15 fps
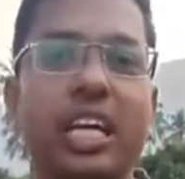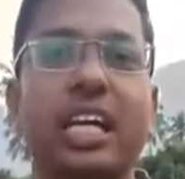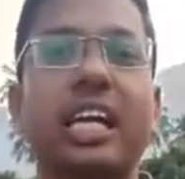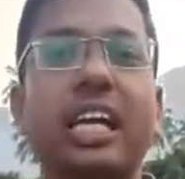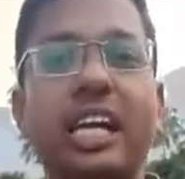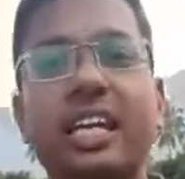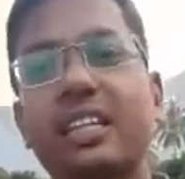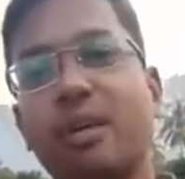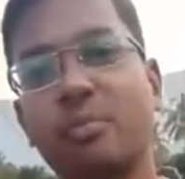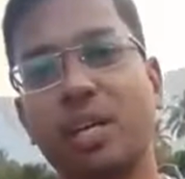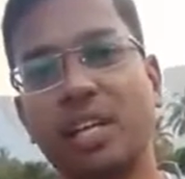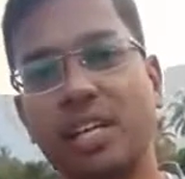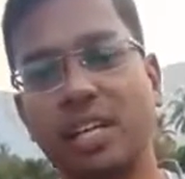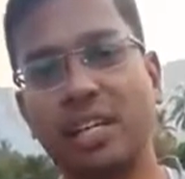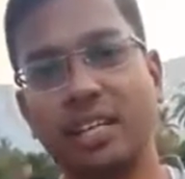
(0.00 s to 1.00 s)
இன்றைய
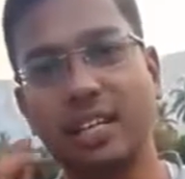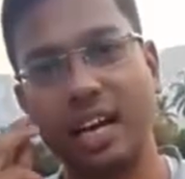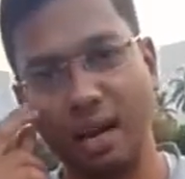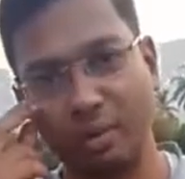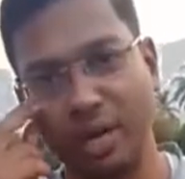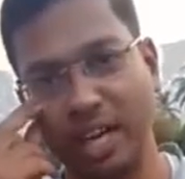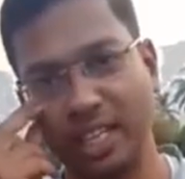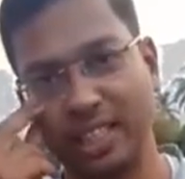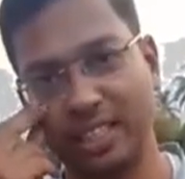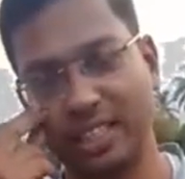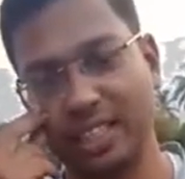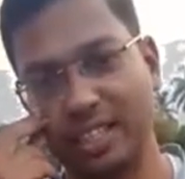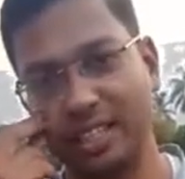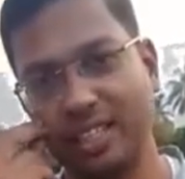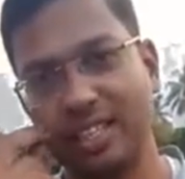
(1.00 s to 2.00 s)
தமிழர்களின் கடமையாக
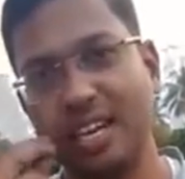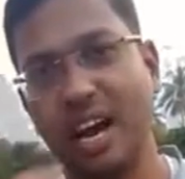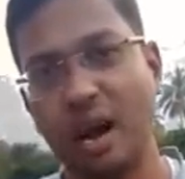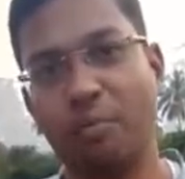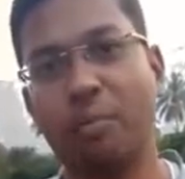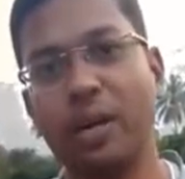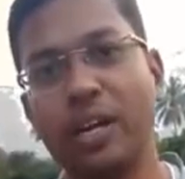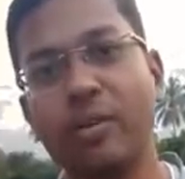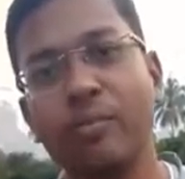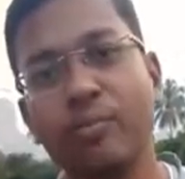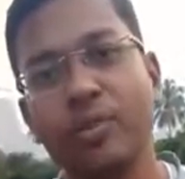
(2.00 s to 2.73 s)
இருக்கிறது அப்படி